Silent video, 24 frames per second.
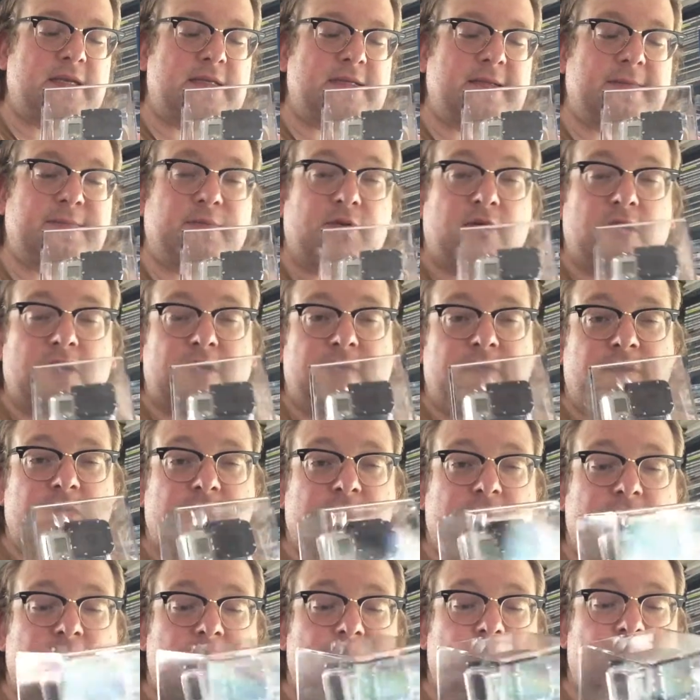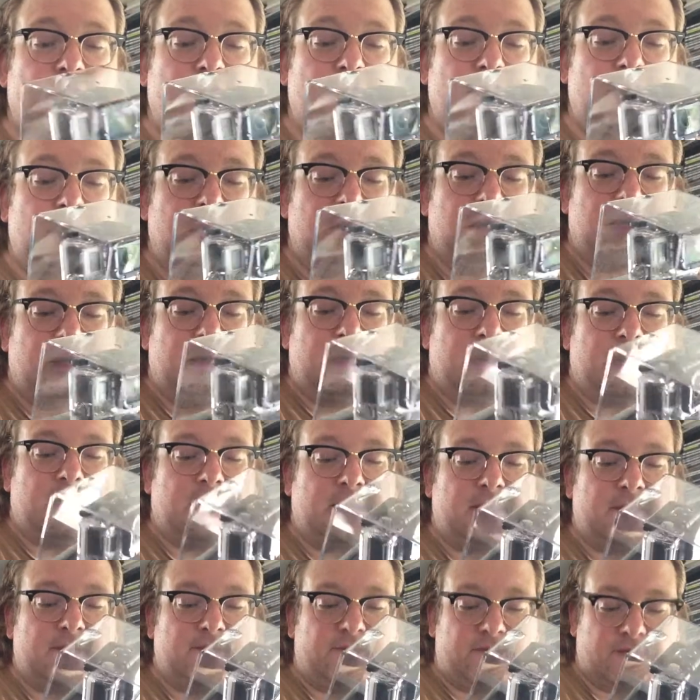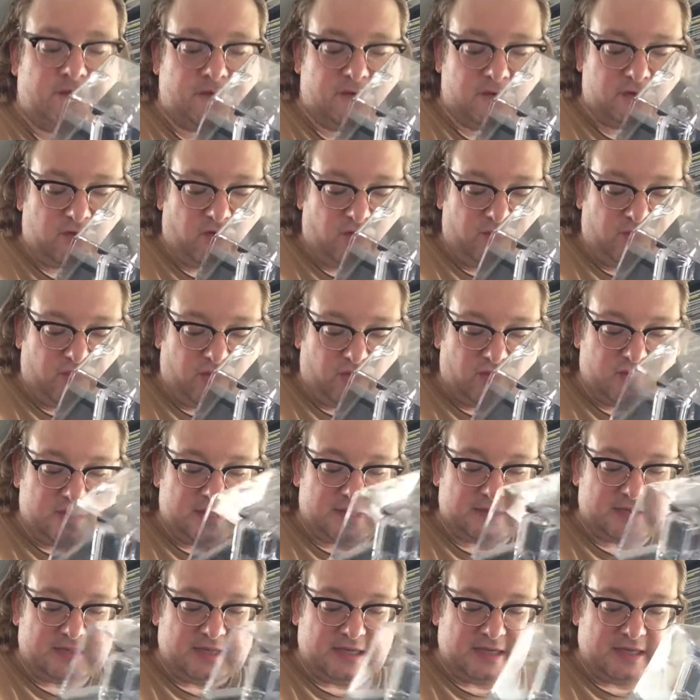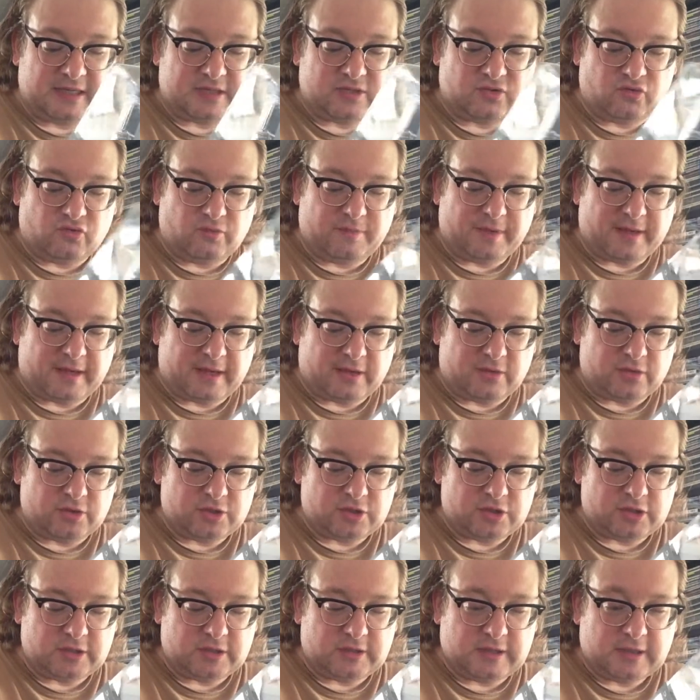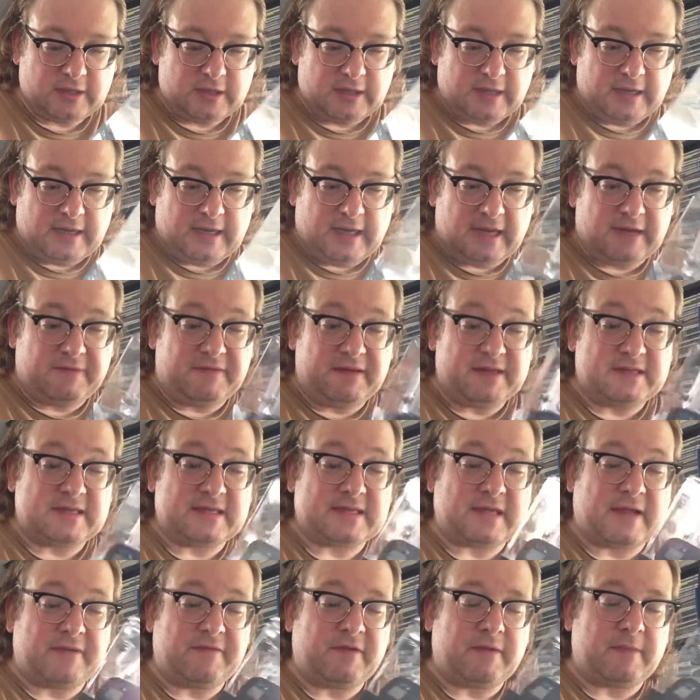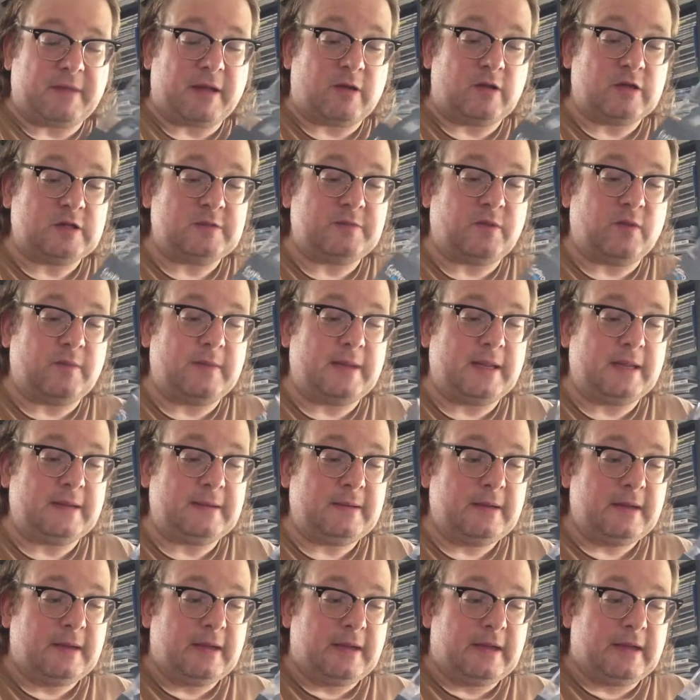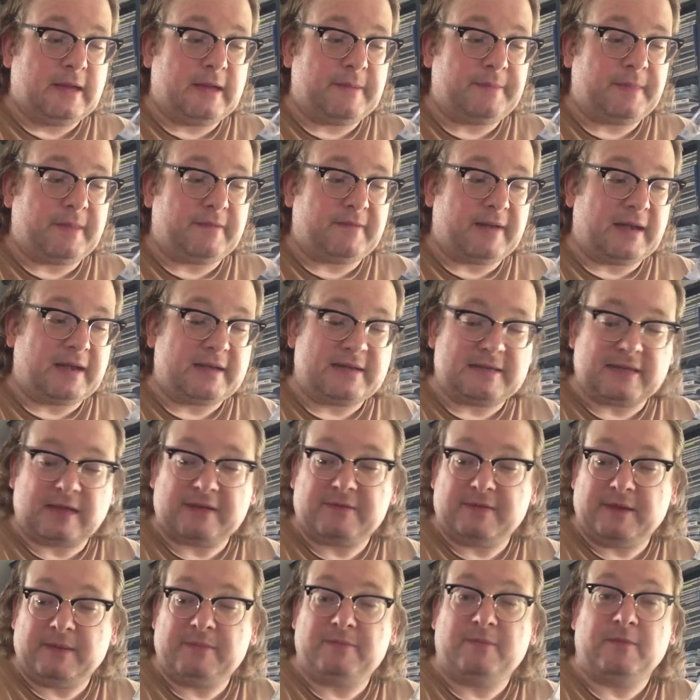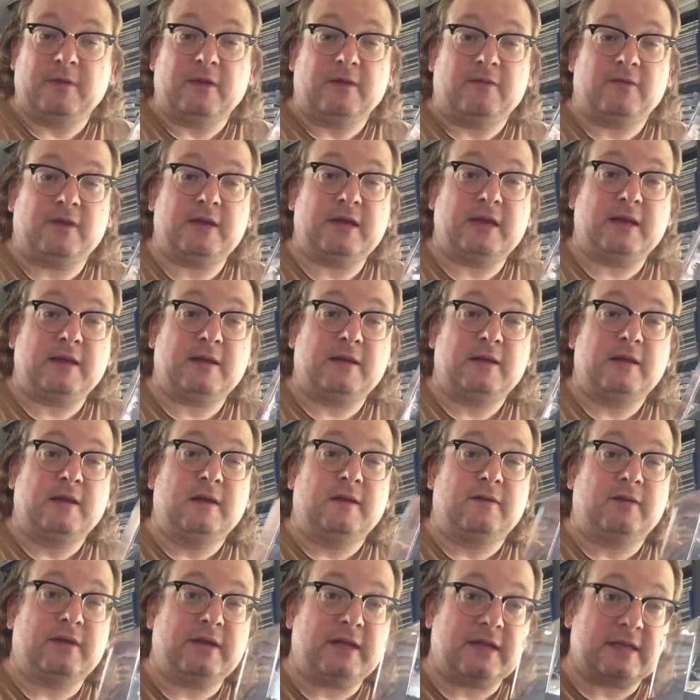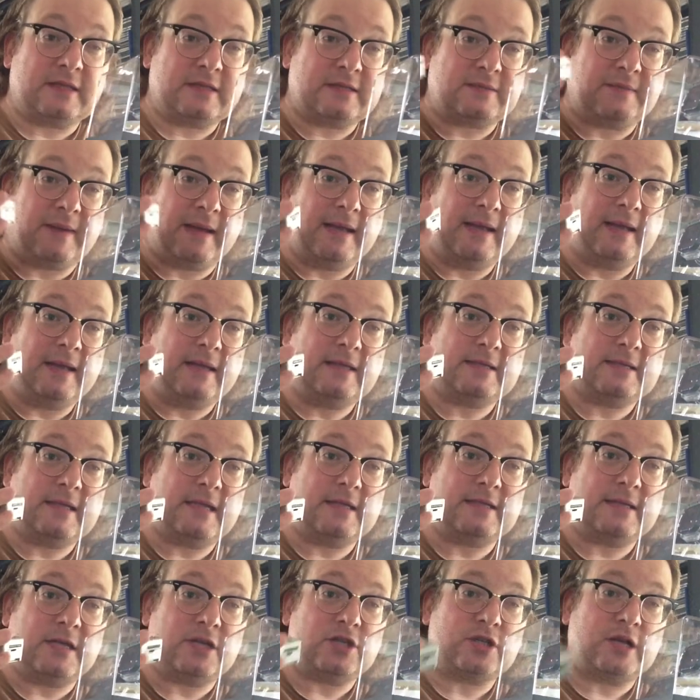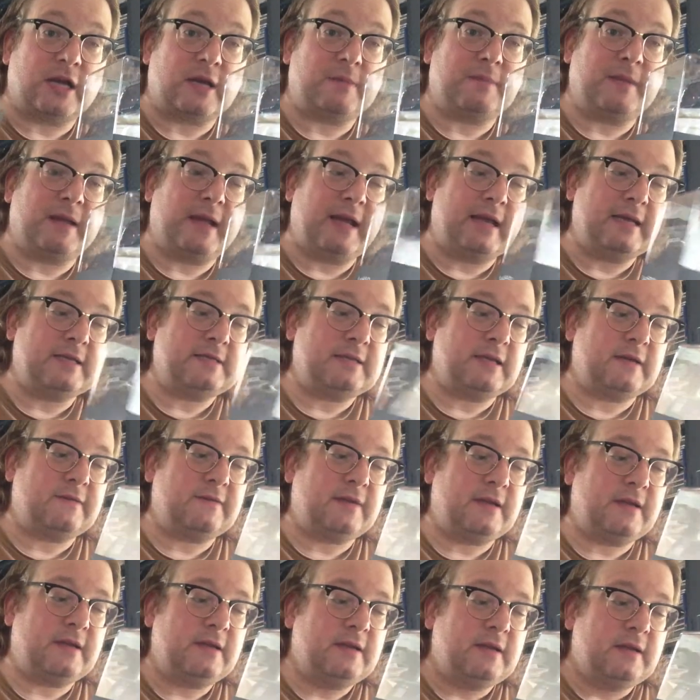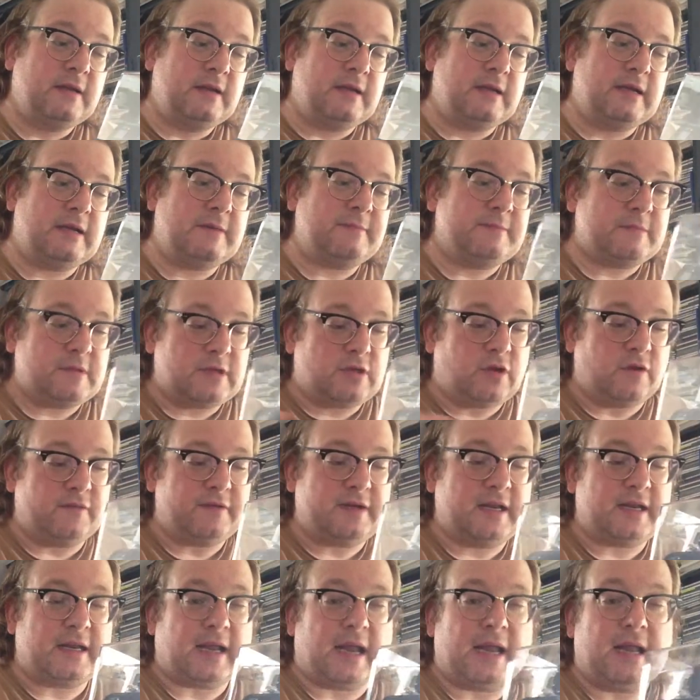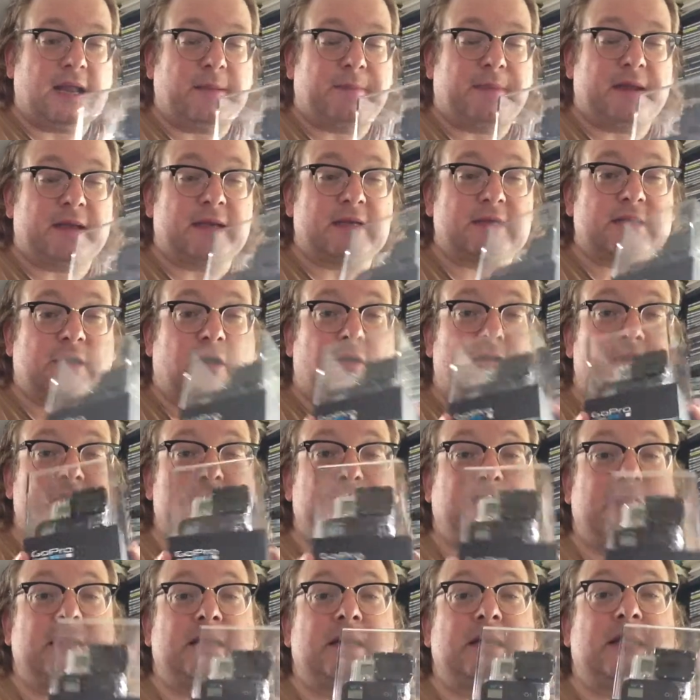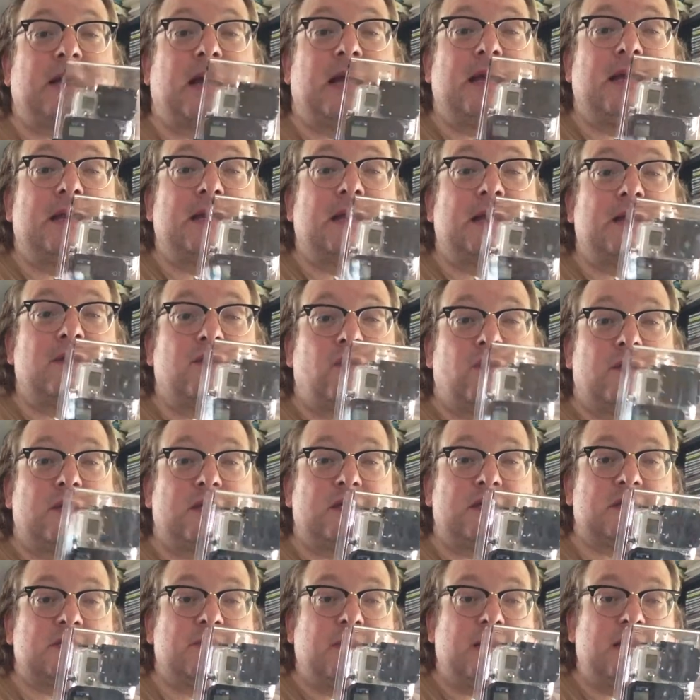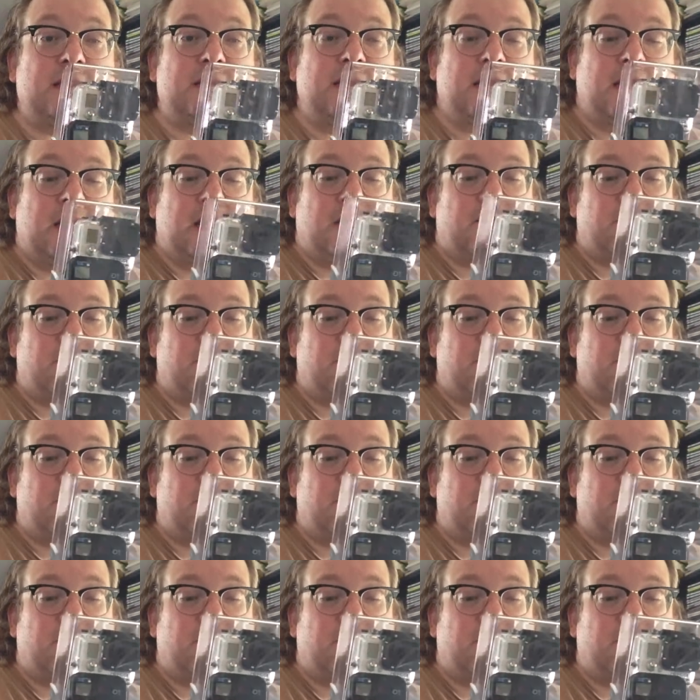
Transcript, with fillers: Der Support von Hero, äh, von GoPro ist nicht so berauschend. Ich will es jetzt einfach mal ausprobieren, ähm, weil ich gesagt eben von der, von der Zweier sehr, sehr stark begeistert war. Ähm, ich hoffe, die Dreier bringt es auch. Was bringt die Dreier Neues mit?